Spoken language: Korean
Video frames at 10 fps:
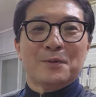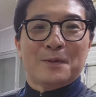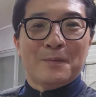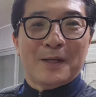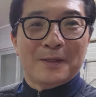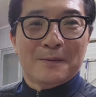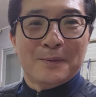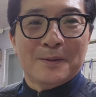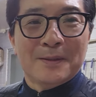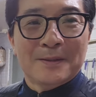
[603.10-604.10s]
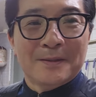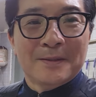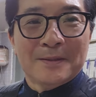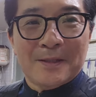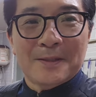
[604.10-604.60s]
수 있습니다. 여러분.
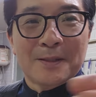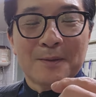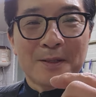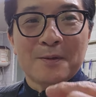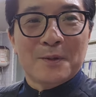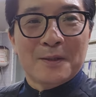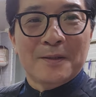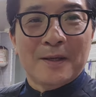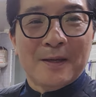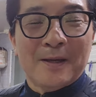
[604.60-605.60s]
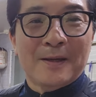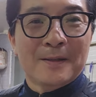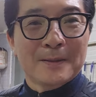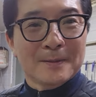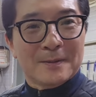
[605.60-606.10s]
자 지금 끓이고 있는데
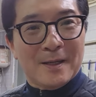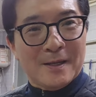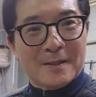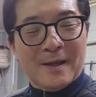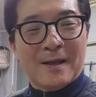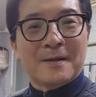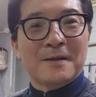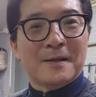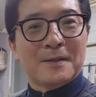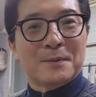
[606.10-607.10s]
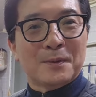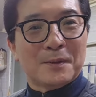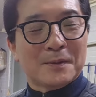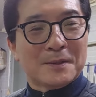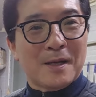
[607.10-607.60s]
자, 다
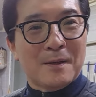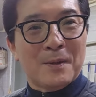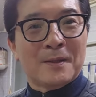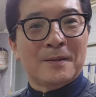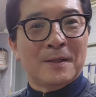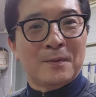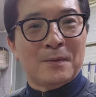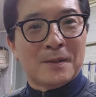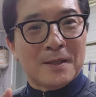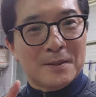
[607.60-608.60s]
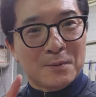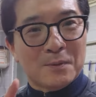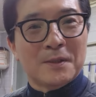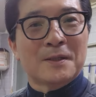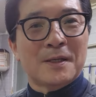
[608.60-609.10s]
끓여가지고 작업하는 내용을 계속
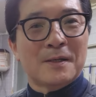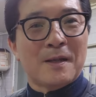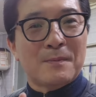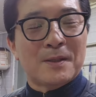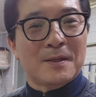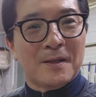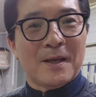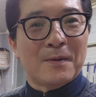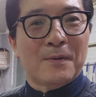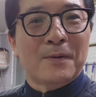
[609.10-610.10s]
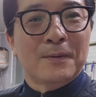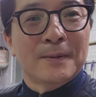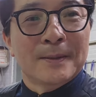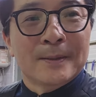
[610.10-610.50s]
영상을 담아 드릴게요.